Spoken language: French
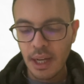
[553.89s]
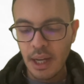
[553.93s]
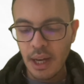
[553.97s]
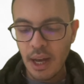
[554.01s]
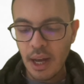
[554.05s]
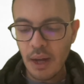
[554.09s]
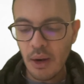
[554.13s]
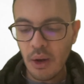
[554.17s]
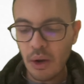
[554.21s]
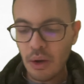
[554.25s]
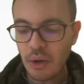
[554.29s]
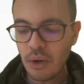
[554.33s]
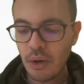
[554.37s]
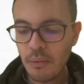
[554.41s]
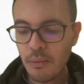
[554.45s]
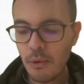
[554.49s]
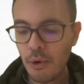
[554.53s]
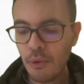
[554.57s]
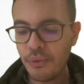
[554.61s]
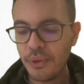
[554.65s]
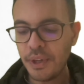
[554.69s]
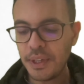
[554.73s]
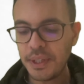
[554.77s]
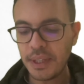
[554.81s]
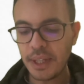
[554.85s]
Alors, comment on
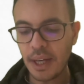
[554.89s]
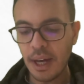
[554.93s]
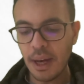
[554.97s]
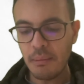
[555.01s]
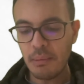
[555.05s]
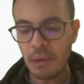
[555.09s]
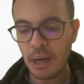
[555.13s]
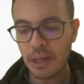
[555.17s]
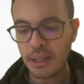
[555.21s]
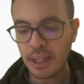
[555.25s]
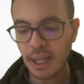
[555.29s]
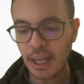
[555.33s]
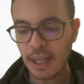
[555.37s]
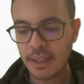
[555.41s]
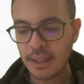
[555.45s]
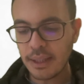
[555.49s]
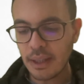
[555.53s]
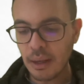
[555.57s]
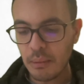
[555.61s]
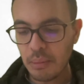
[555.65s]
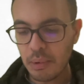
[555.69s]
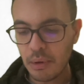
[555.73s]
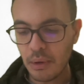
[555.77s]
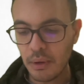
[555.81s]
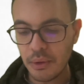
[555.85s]
fait ça bah, Très
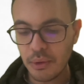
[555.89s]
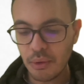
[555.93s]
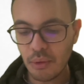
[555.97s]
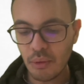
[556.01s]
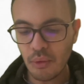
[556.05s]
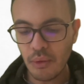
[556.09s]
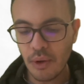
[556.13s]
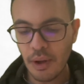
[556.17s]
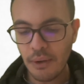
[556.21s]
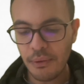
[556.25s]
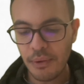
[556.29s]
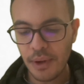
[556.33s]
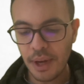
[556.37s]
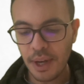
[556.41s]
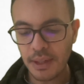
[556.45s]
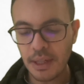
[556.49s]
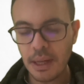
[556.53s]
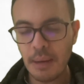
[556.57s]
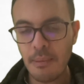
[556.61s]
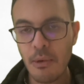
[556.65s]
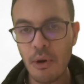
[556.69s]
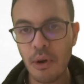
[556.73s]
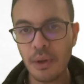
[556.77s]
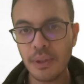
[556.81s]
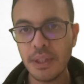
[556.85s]
simple. Ce qu'on va faire
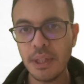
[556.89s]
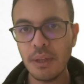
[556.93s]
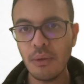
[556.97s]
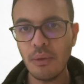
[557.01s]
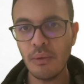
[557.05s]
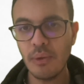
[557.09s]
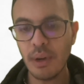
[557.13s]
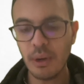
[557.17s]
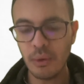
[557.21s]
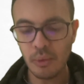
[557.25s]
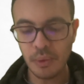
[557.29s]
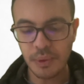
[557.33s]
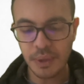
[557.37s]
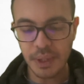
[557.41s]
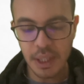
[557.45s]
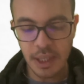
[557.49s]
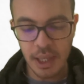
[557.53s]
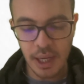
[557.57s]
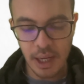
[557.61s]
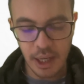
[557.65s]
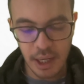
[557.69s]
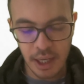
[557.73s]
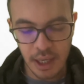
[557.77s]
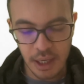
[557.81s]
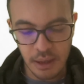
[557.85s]
d'abord, c'est qu'on va
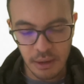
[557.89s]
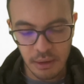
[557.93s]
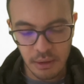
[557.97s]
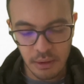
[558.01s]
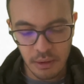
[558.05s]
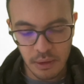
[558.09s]
considérer